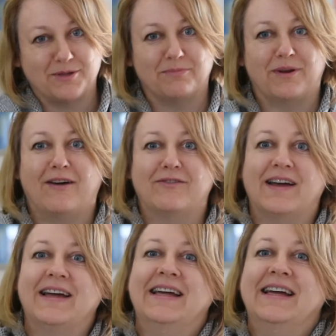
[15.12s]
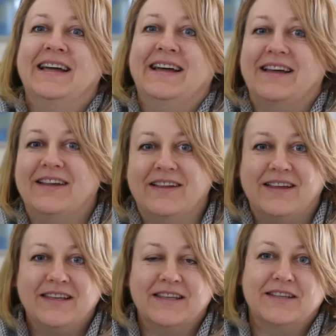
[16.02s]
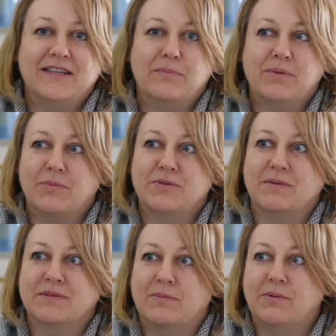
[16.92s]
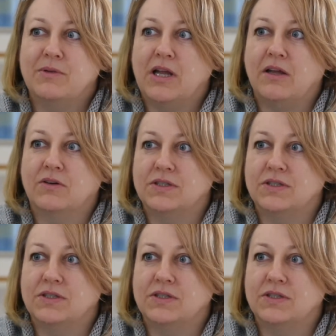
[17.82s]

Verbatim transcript: przyprawę e, jedynie pieprzem, zapomnieli o